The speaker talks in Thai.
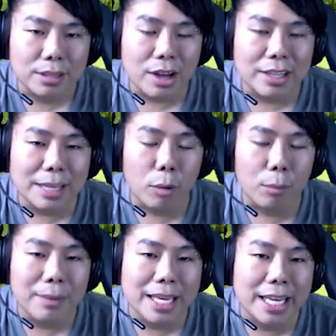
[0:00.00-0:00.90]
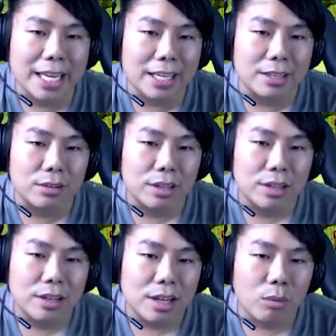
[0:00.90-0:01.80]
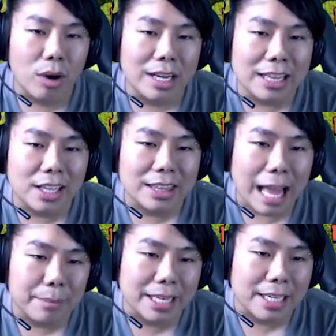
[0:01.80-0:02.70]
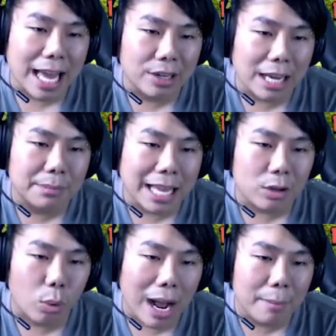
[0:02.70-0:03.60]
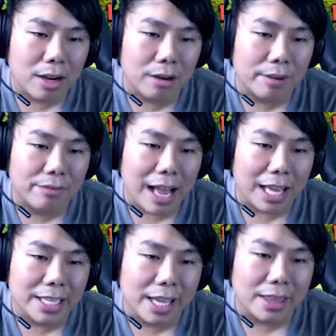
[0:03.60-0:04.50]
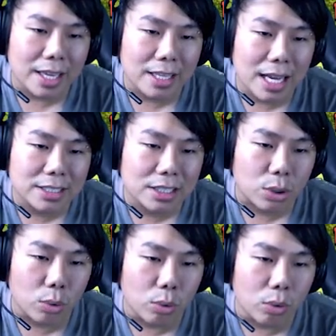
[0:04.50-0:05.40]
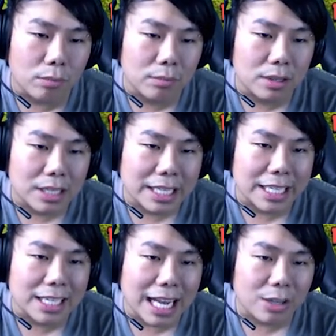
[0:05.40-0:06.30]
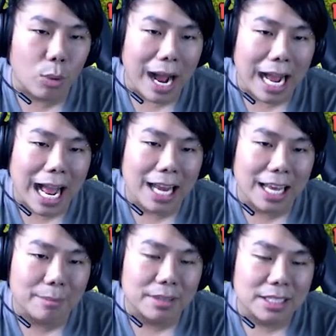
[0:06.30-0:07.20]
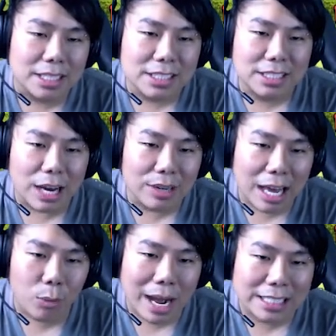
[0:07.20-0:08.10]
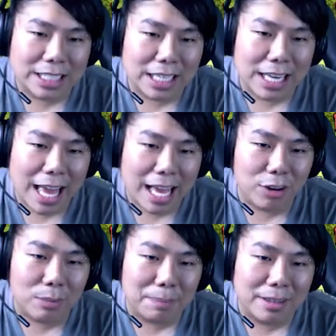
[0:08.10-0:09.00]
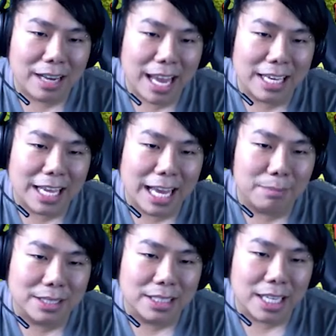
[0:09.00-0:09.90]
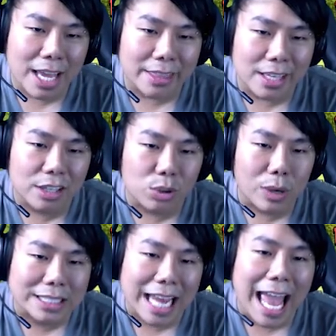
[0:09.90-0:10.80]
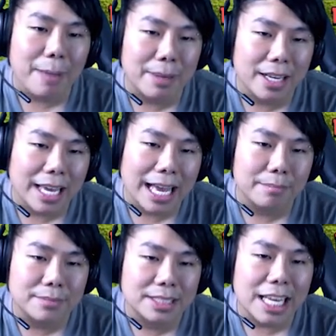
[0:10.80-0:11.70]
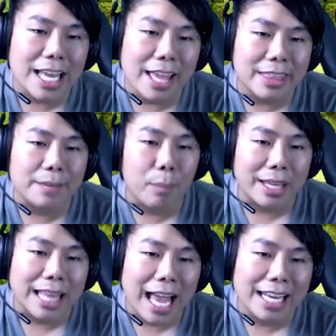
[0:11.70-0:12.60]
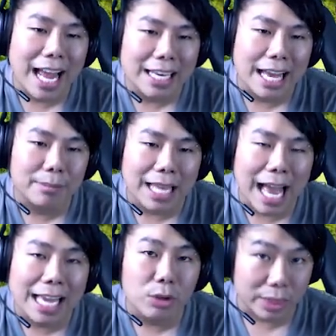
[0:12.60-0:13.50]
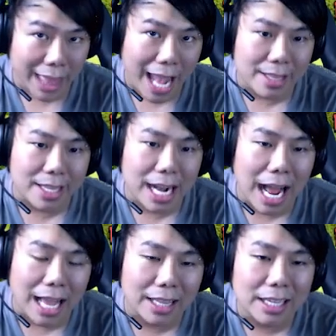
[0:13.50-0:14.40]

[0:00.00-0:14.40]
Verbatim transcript: ตอนนี้ผมมีคิงวอร์เดนเดินตามคิงแล้วนะครับด้านขวามังกรไฟฟ้ากับเยติน่าจะถูกคิงด้านขวาข้านะครับ เสาลาวาจี้แล้วไม่เป็นไรนะครับ มันจี้เยติหนึ่งตัวแช่ไปเลยครับจี้เยติปล่อยตายได้นะครับอย่าให้รถแตกเด็ดขาด